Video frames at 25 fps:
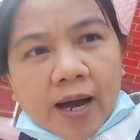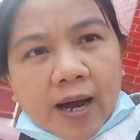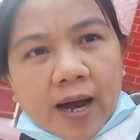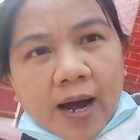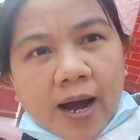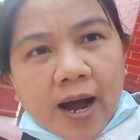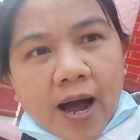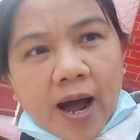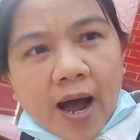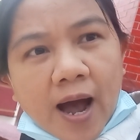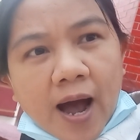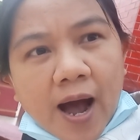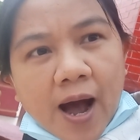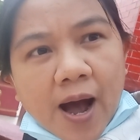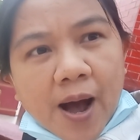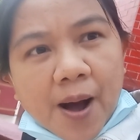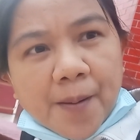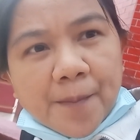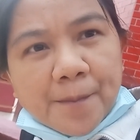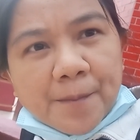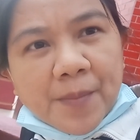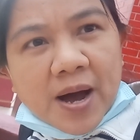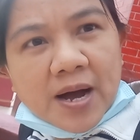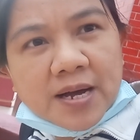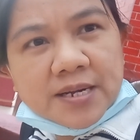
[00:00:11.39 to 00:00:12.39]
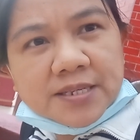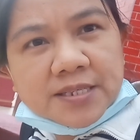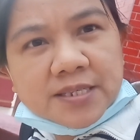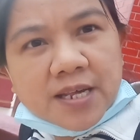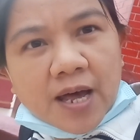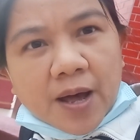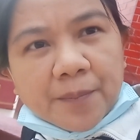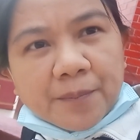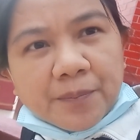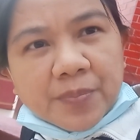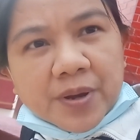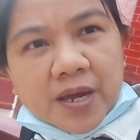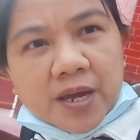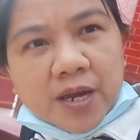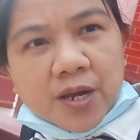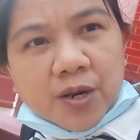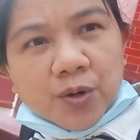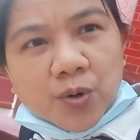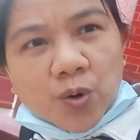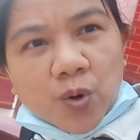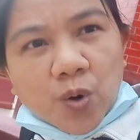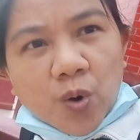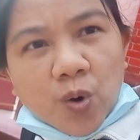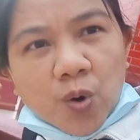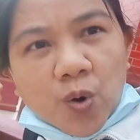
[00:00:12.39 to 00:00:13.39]
nga mang
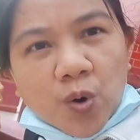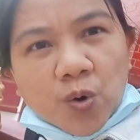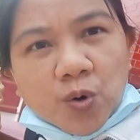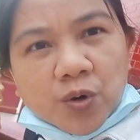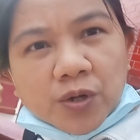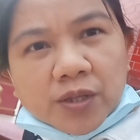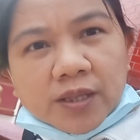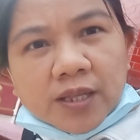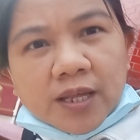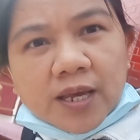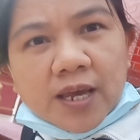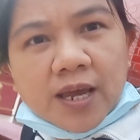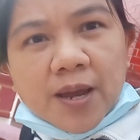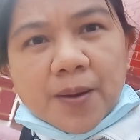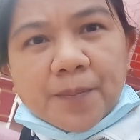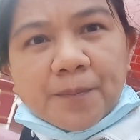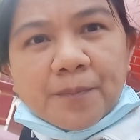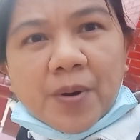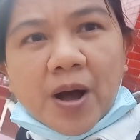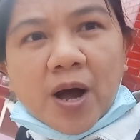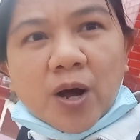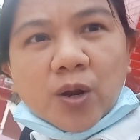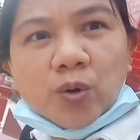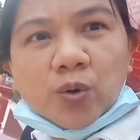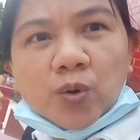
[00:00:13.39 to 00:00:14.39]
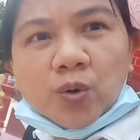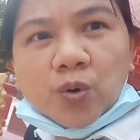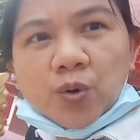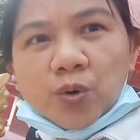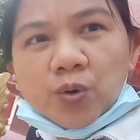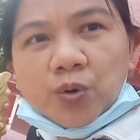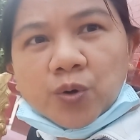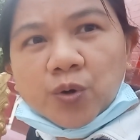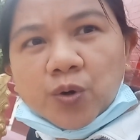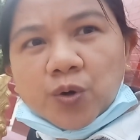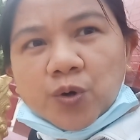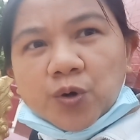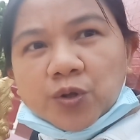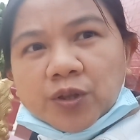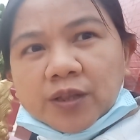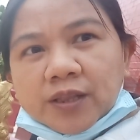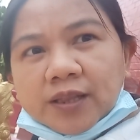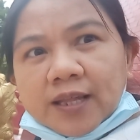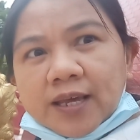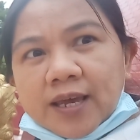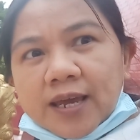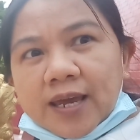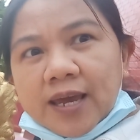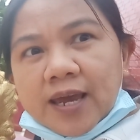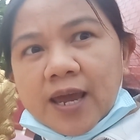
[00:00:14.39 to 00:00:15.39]
sabidong ti panuno
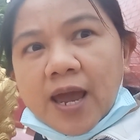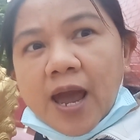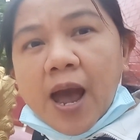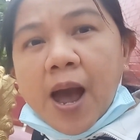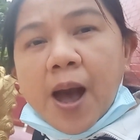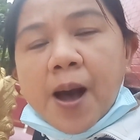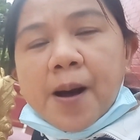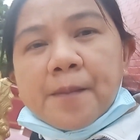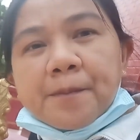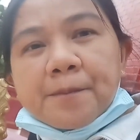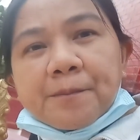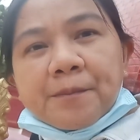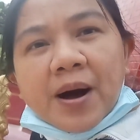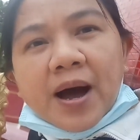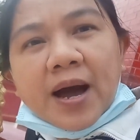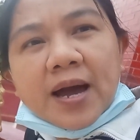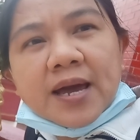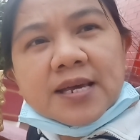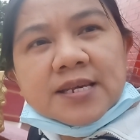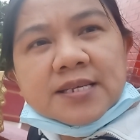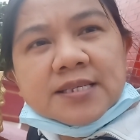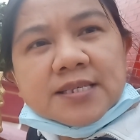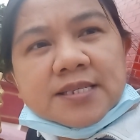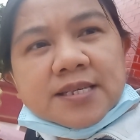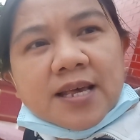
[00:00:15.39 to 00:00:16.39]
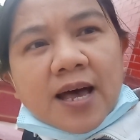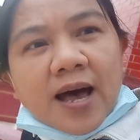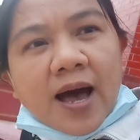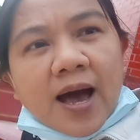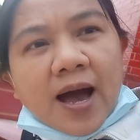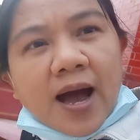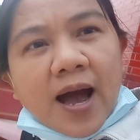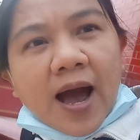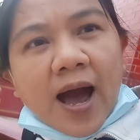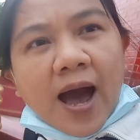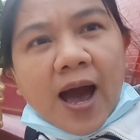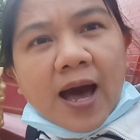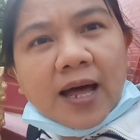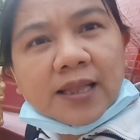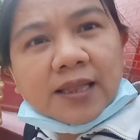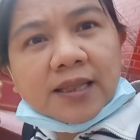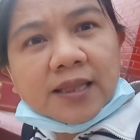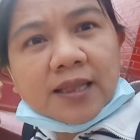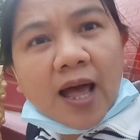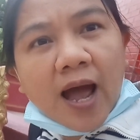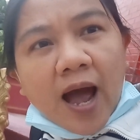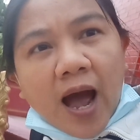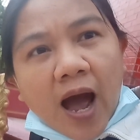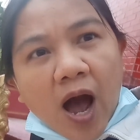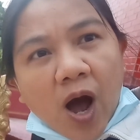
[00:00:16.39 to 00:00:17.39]
ti may nga
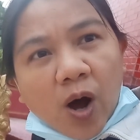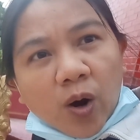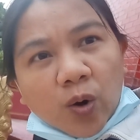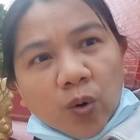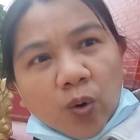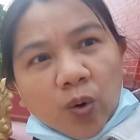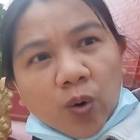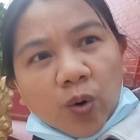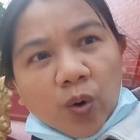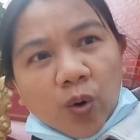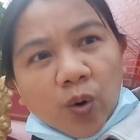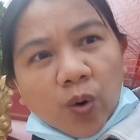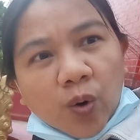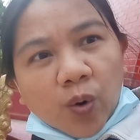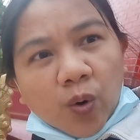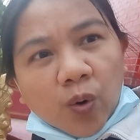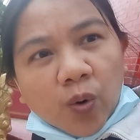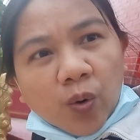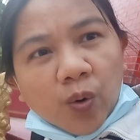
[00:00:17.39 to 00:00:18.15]
tao.